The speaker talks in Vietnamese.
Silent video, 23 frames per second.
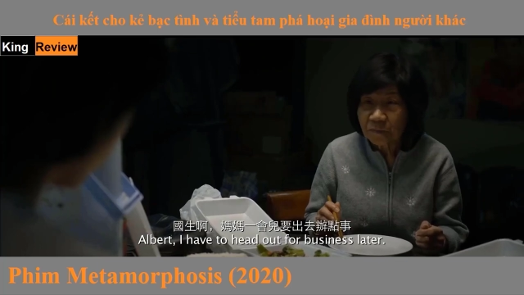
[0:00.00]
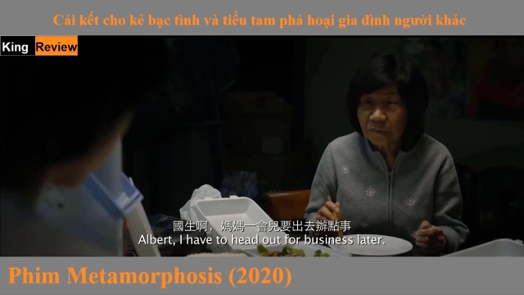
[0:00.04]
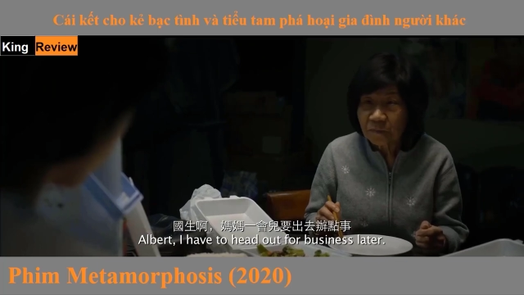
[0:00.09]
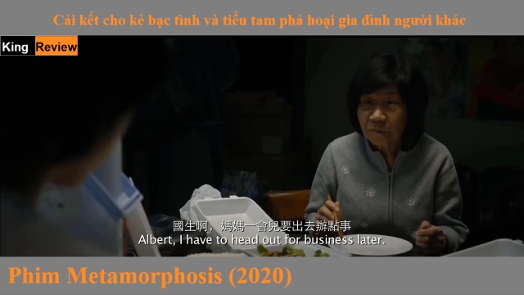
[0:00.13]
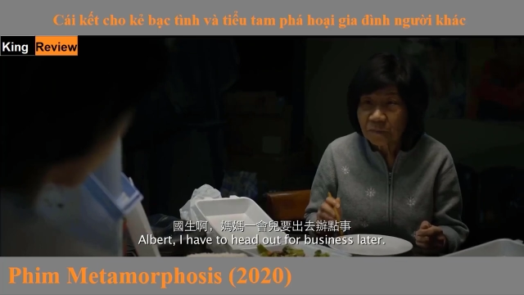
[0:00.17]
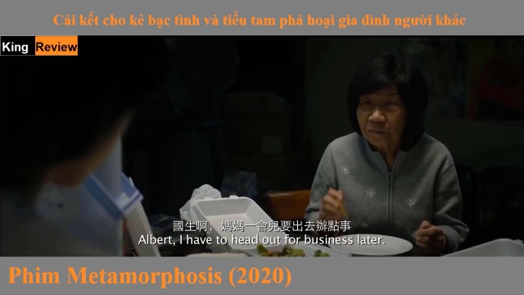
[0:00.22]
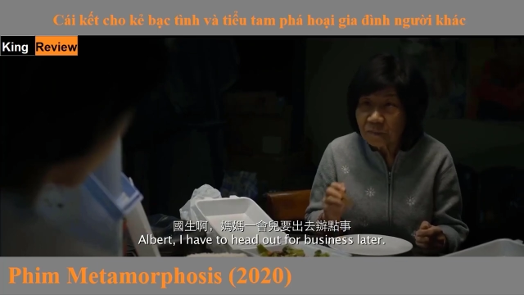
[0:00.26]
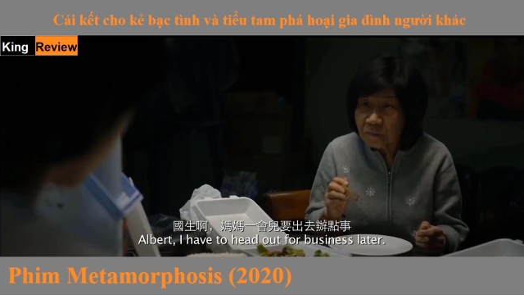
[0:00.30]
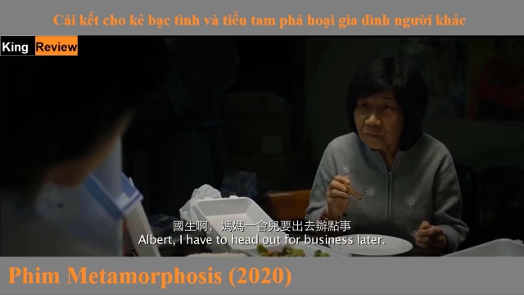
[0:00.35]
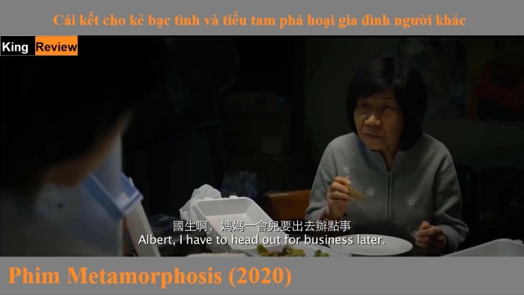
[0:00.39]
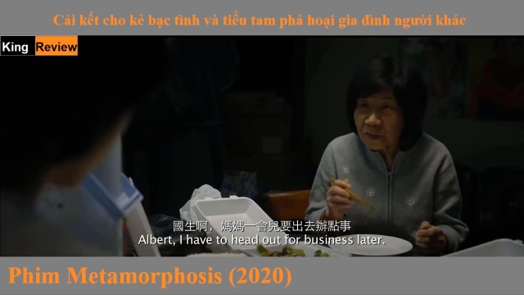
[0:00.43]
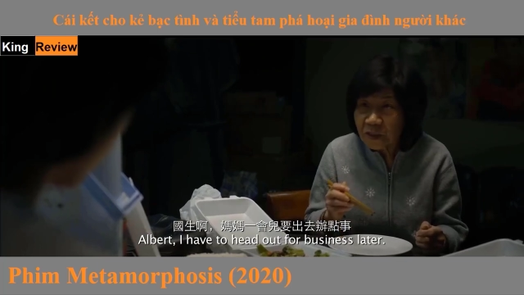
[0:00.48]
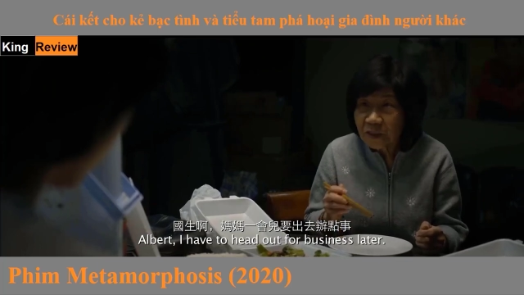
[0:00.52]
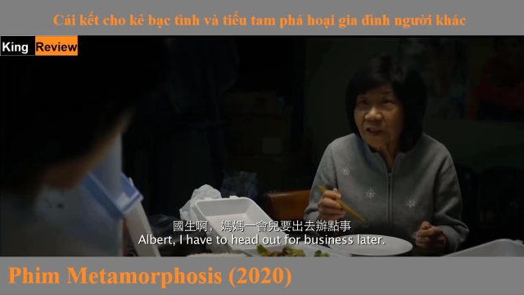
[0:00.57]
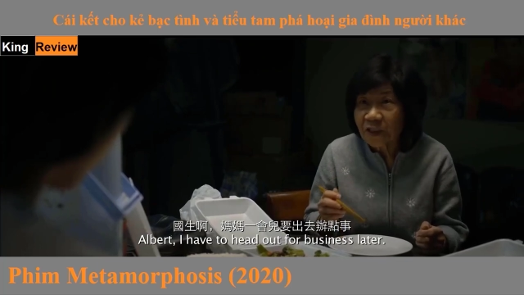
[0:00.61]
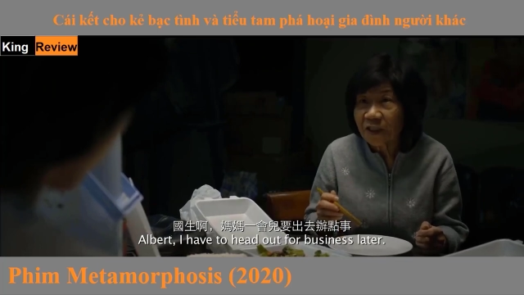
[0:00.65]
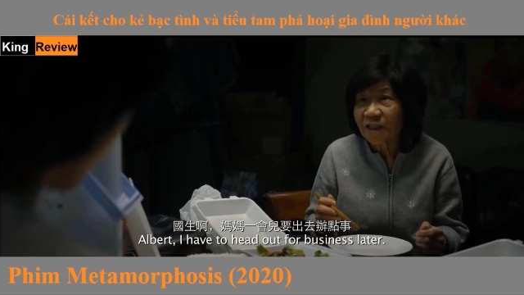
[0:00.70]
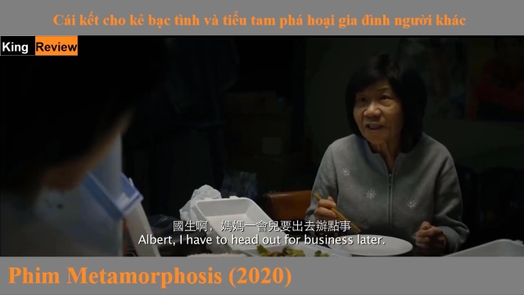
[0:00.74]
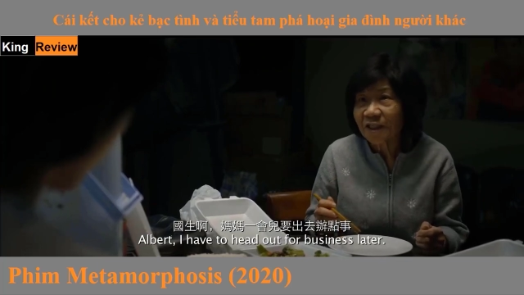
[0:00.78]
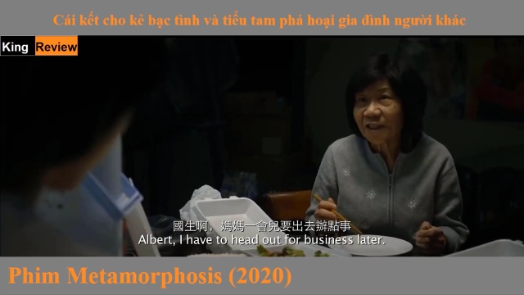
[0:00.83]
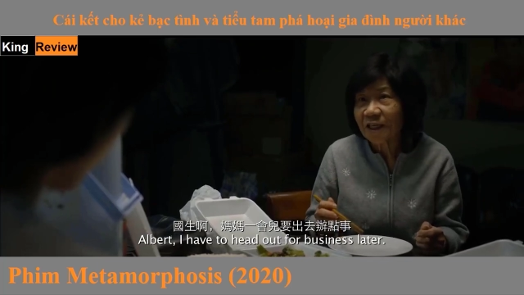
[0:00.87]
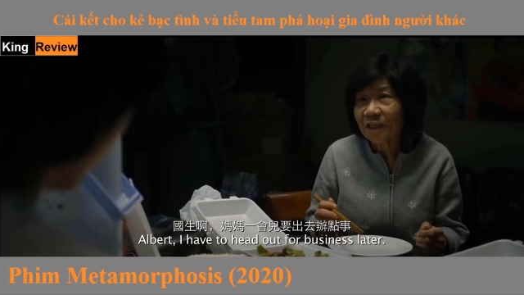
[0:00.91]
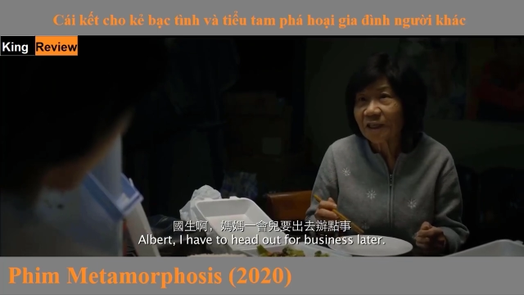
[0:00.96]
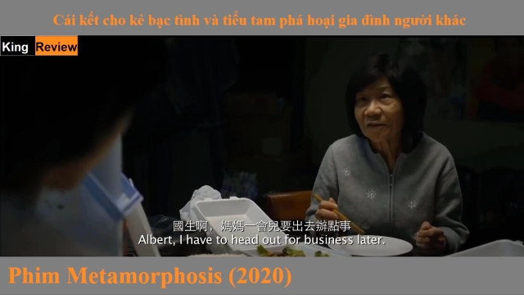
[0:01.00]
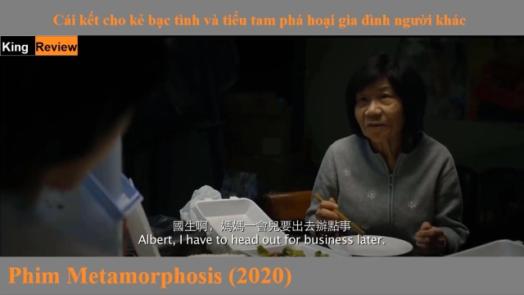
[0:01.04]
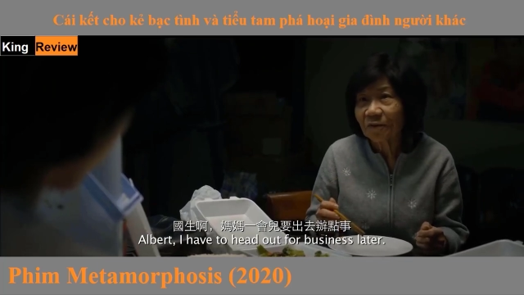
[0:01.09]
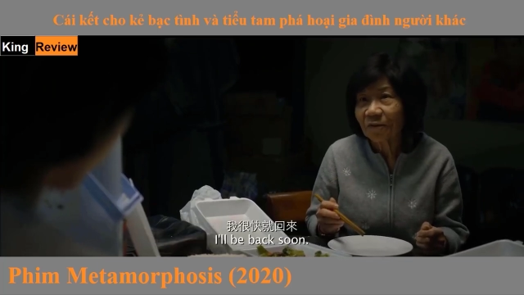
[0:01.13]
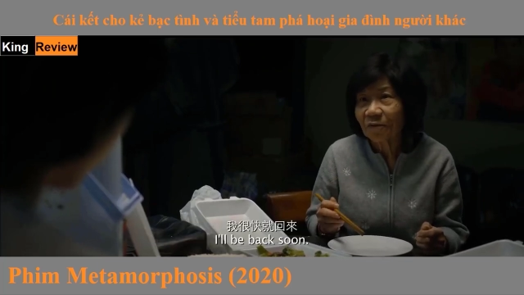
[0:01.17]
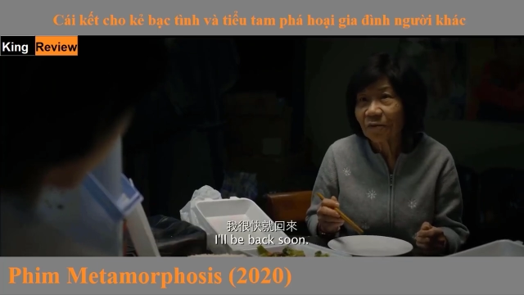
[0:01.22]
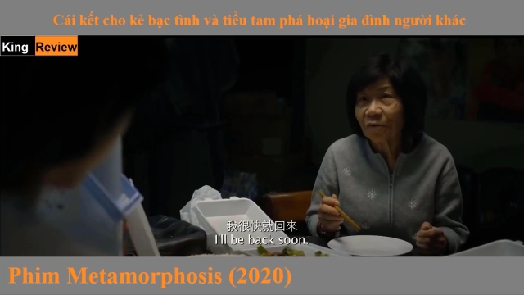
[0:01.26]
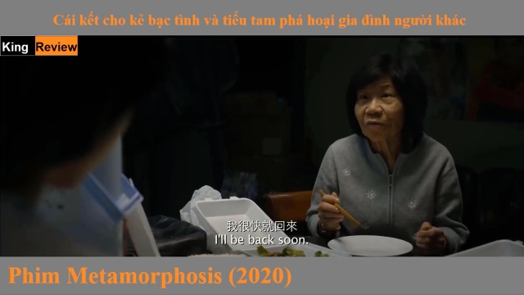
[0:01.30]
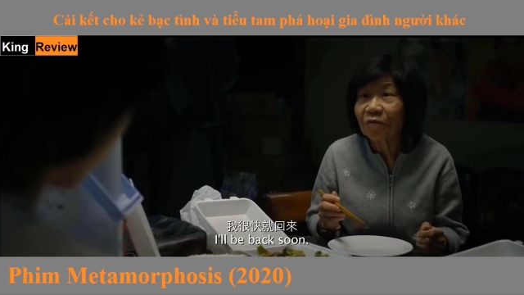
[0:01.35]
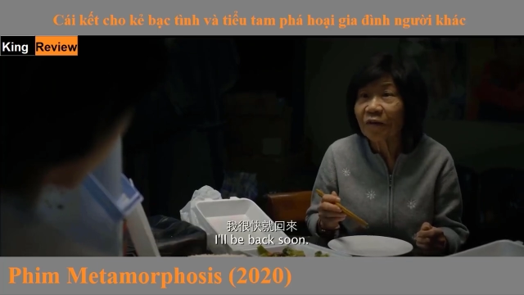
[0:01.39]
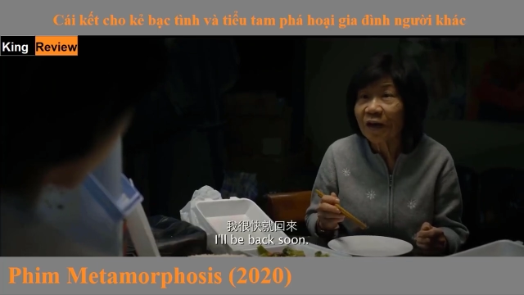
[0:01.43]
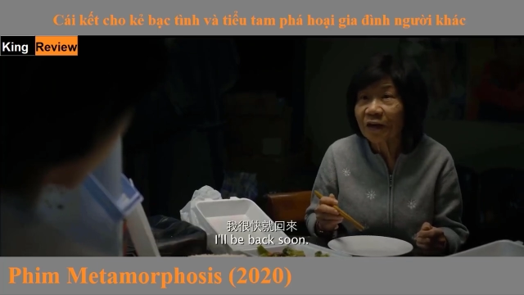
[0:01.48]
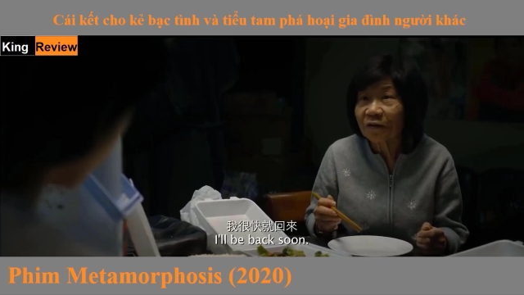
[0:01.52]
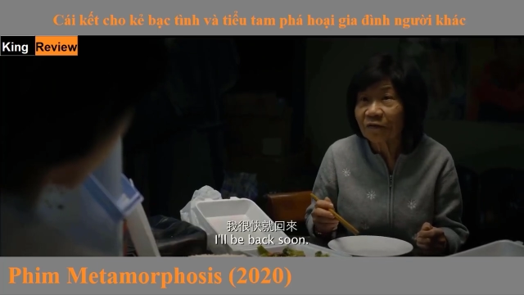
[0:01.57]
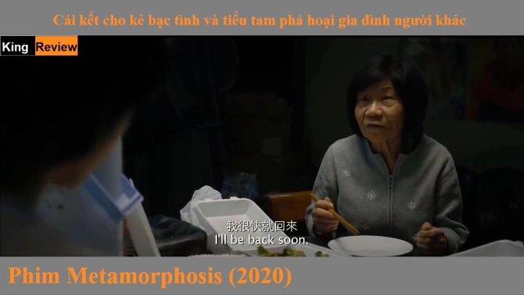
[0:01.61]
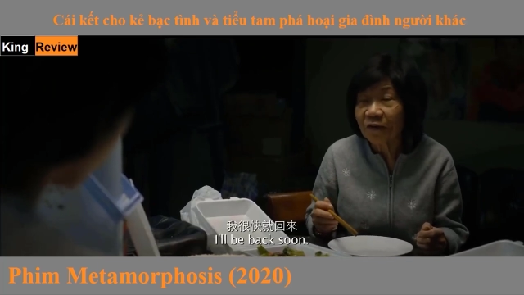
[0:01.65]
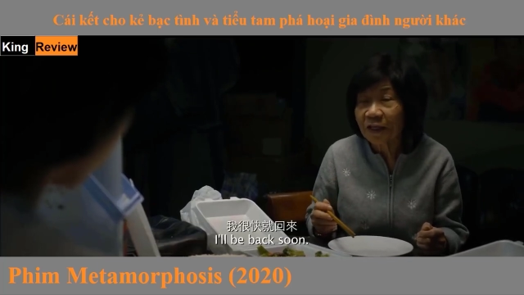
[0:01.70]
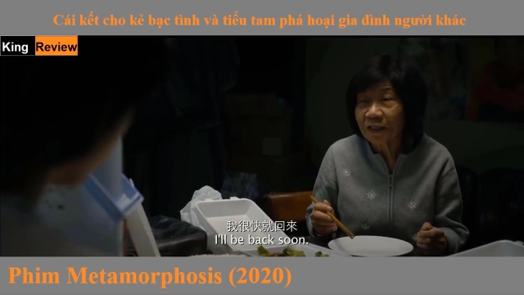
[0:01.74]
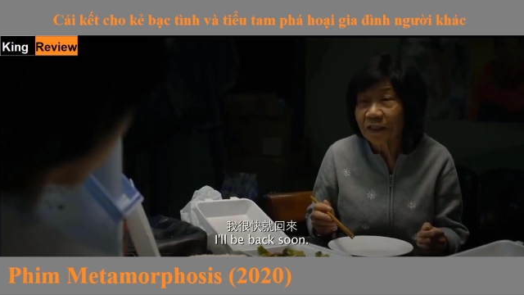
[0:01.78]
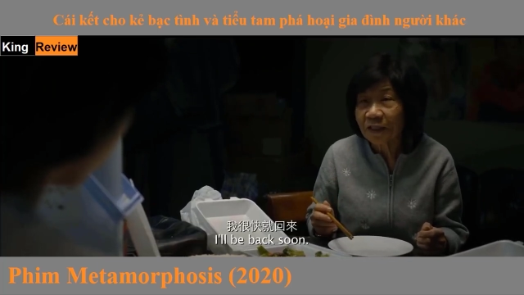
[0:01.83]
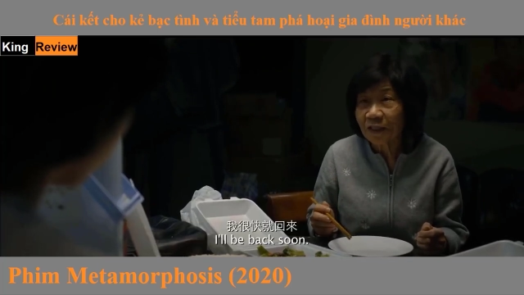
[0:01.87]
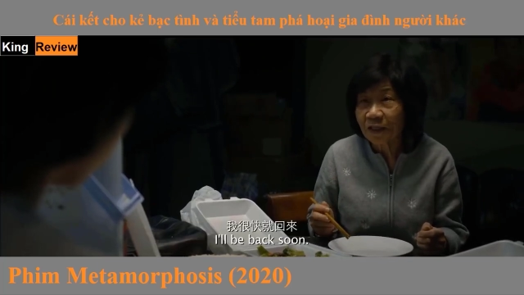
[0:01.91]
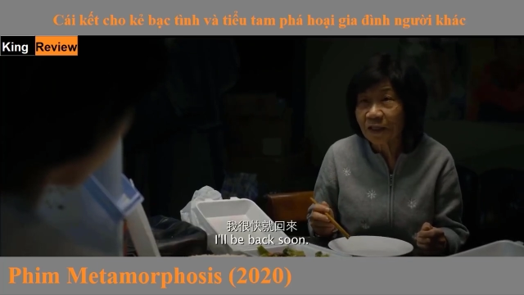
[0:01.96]
với con gái, bà ra lệnh
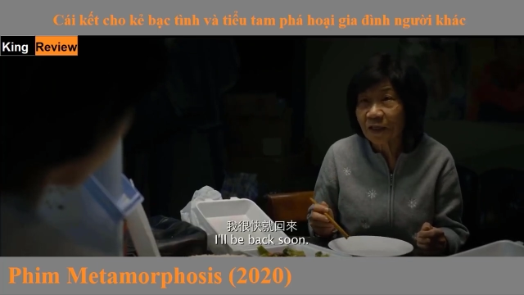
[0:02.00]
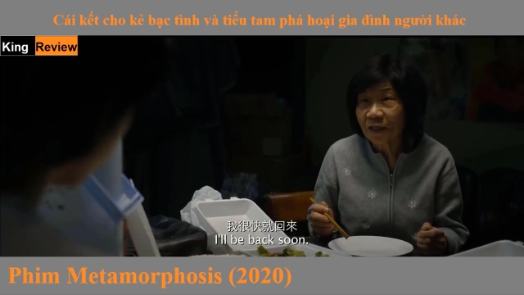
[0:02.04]
cho cô ở